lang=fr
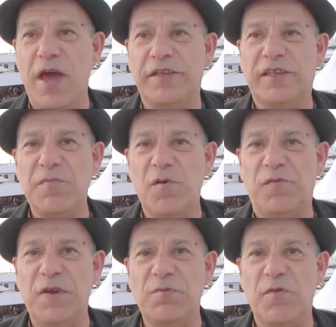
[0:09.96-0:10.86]
un très beau
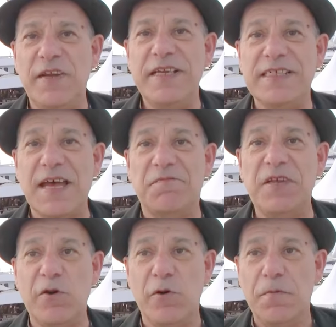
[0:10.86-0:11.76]
film de Vanessa
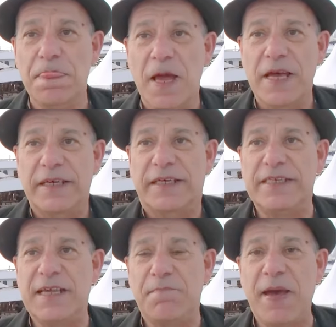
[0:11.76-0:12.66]
Fillot qui
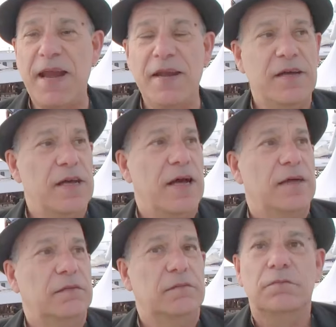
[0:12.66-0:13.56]
s'appelle
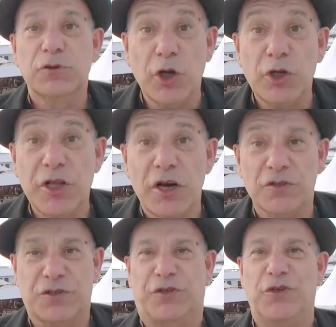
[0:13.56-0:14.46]
Gueule
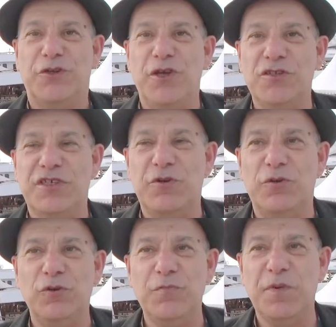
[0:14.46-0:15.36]
d'ange. c'est le
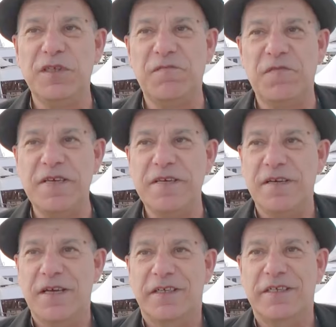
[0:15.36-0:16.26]
nom d'une petite fille
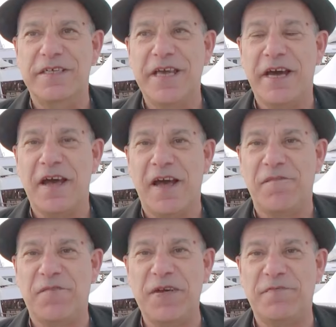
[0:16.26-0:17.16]
qui hier a
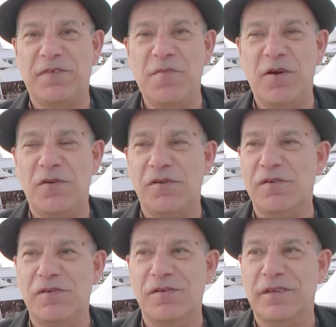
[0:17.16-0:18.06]
fait vraiment,
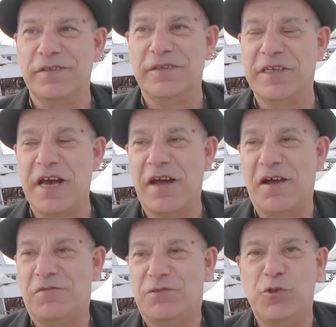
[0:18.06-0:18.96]
euh, qui a
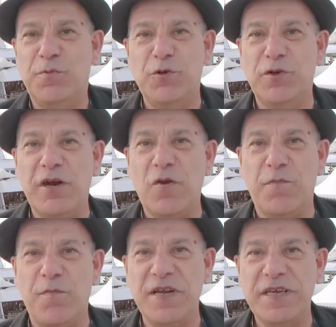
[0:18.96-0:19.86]
subjugué le
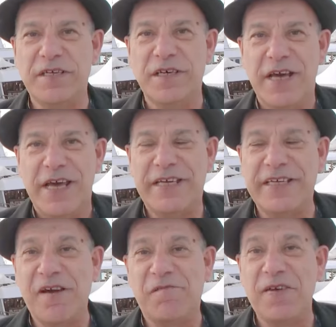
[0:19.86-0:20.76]
public et
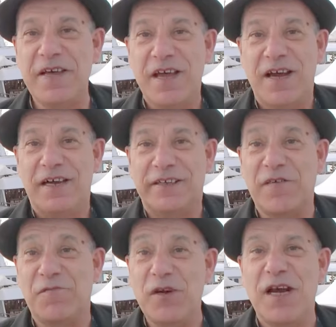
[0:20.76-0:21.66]
qui a fait qui
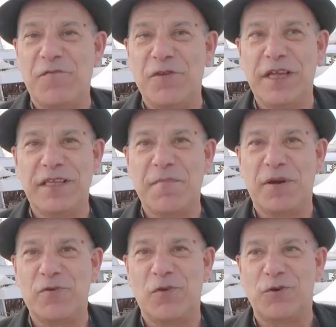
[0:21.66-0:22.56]
a volé la vedette à
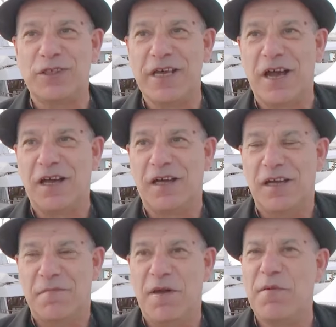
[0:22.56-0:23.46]
Marion Cotillard.
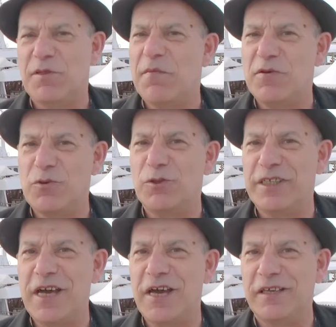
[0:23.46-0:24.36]
Mais en même temps, Marion
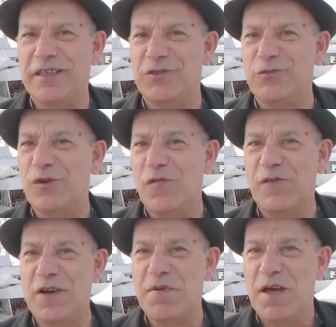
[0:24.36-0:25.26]
Cotillard, qui joue dans le
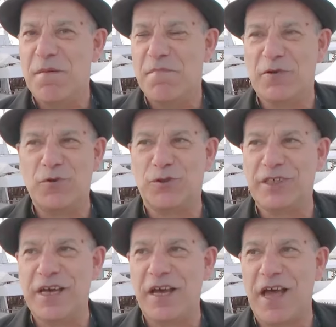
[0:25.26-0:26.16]
film, Marion
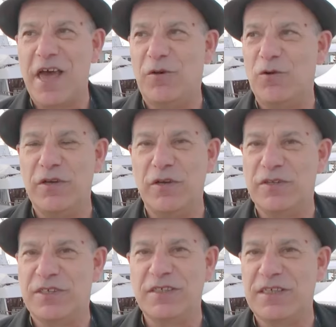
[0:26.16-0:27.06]
Cotillard a un rôle
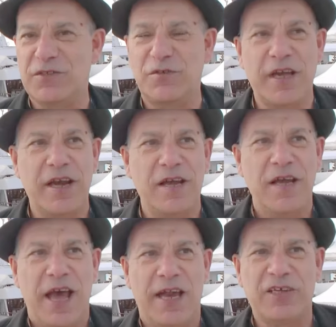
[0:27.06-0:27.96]
sensationnel.
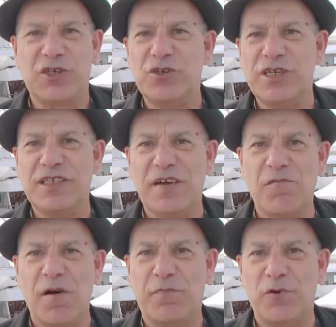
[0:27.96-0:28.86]
Elle a changé sa
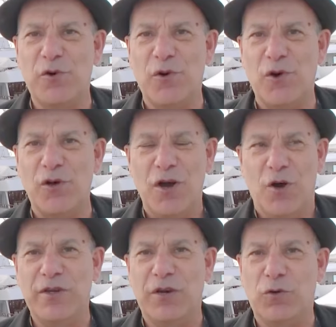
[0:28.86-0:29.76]
voix pour le rôle.
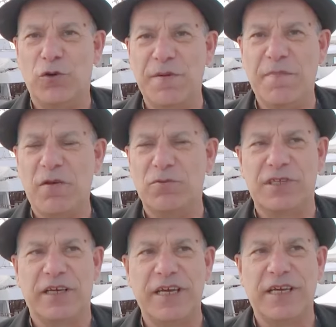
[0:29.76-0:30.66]
On ne la reconnaît pas. On
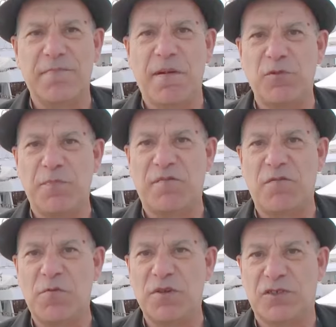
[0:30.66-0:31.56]
sait qu'elle est capable de
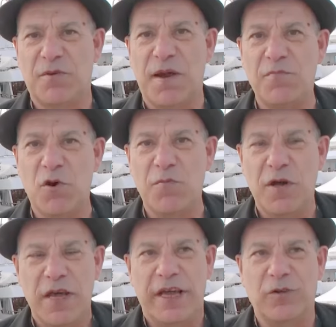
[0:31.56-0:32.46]
performances comme la môme.
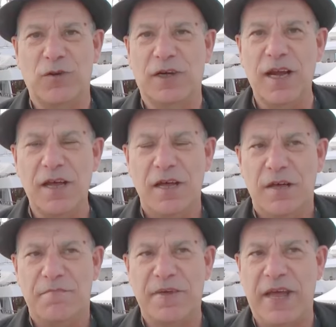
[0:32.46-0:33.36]
Et donc là,
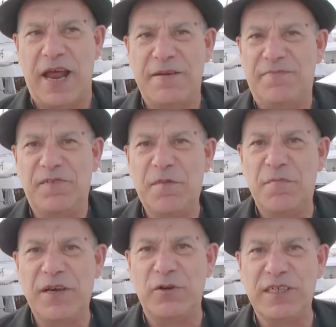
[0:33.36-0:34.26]
mais elle est vraiment
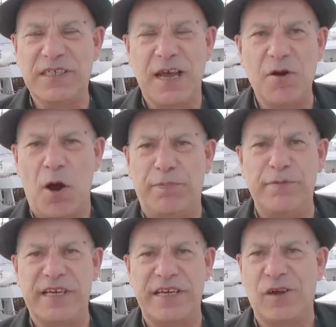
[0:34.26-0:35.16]
méconnaissable. En
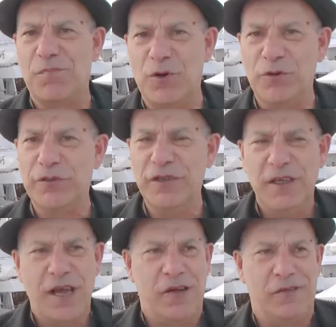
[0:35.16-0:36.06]
plus, elle est en blonde.
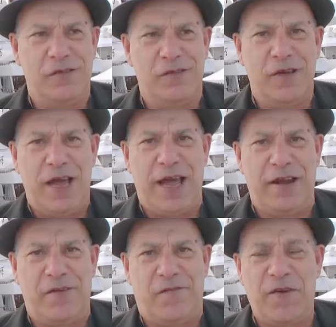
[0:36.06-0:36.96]
Euh,
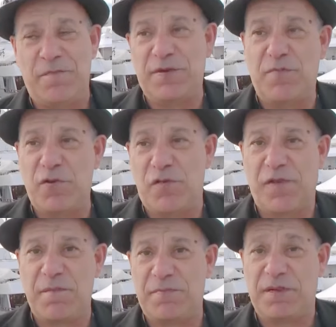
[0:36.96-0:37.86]
elle fait un petit peu une
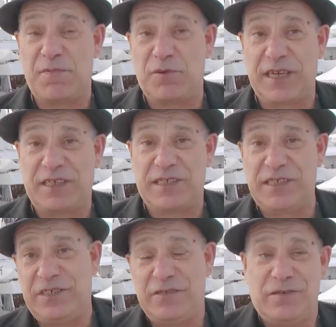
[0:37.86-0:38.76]
femme un petit peu
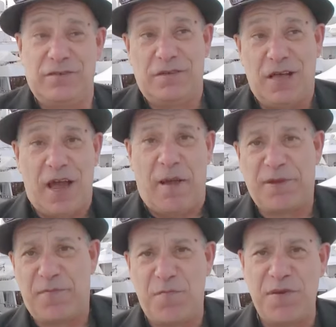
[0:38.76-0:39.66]
sexy, euh, un
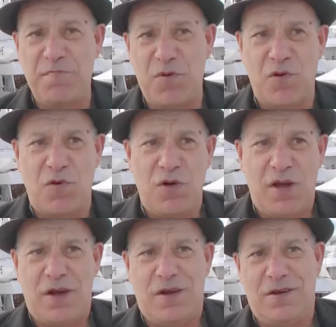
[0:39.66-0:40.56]
petit peu bimbo.
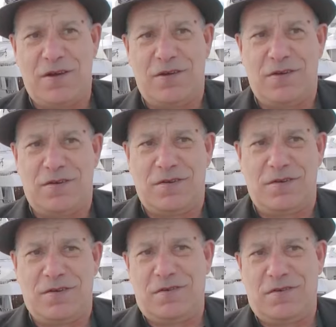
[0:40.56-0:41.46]

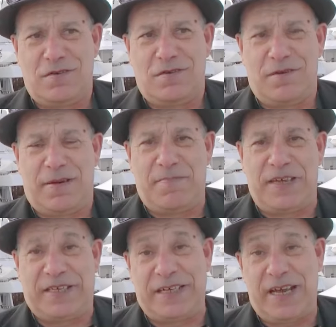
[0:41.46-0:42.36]
Euh,
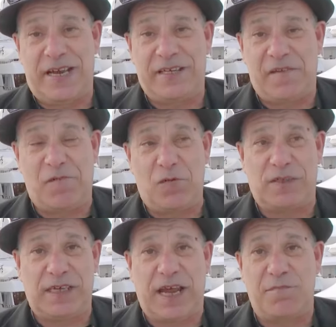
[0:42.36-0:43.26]
mais ce qu'il y a, elle a un défaut,
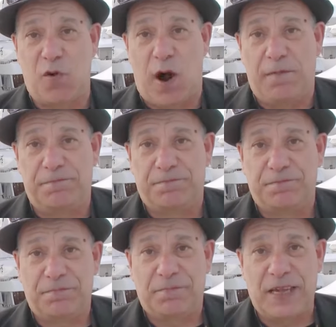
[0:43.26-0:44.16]
c'est qu'elle boit.
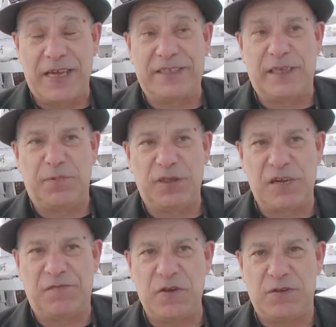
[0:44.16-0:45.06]
Et cette
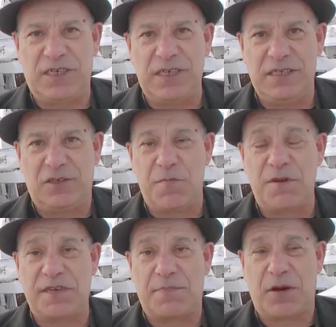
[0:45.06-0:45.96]
petite fille aussi
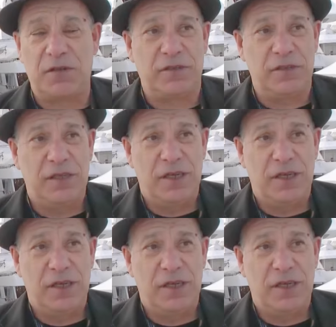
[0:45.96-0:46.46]
commence à prendre